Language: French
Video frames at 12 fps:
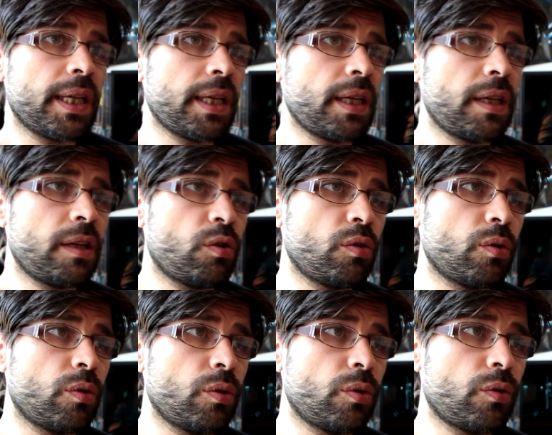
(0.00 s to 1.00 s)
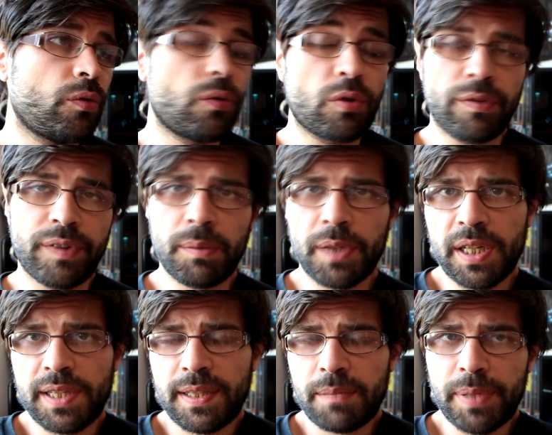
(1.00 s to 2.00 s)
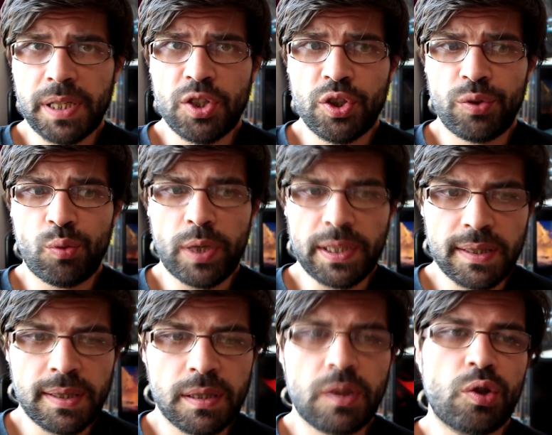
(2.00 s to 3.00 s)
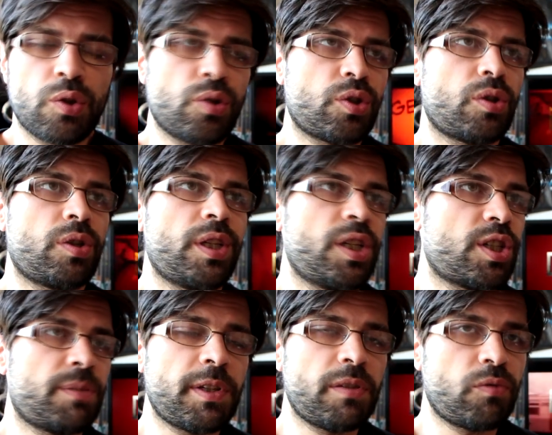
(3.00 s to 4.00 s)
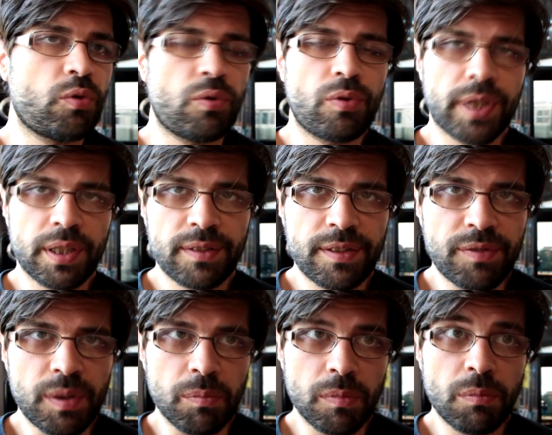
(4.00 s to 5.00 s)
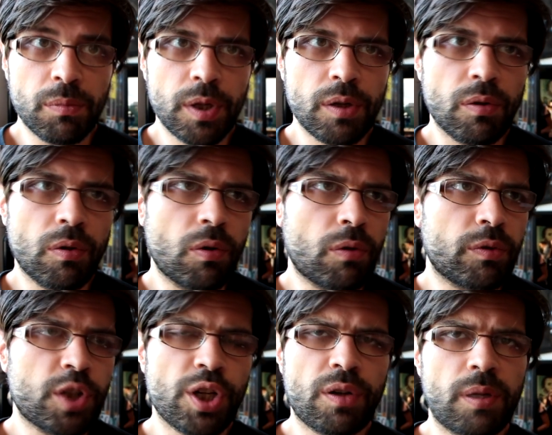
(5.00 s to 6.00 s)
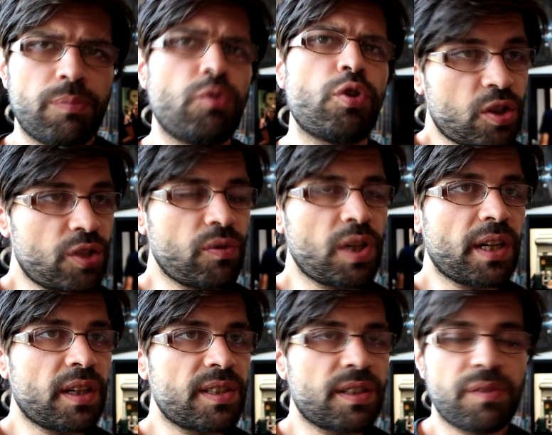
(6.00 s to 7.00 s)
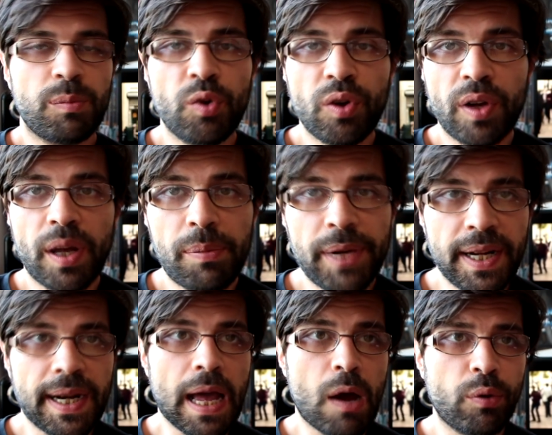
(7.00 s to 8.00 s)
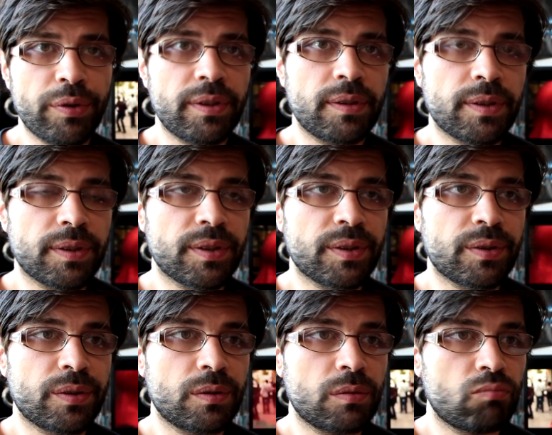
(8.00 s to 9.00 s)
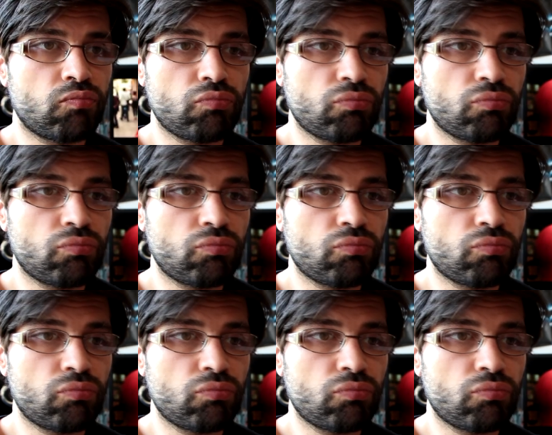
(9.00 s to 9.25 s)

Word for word: Et le, donc le film réalisé par John Watts, que je n'ai jamais vu aucun de ses films, mais euh, en checkant un peu, j'ai vu qu'il a réalisé un film d'horreur appelé Clown, euh,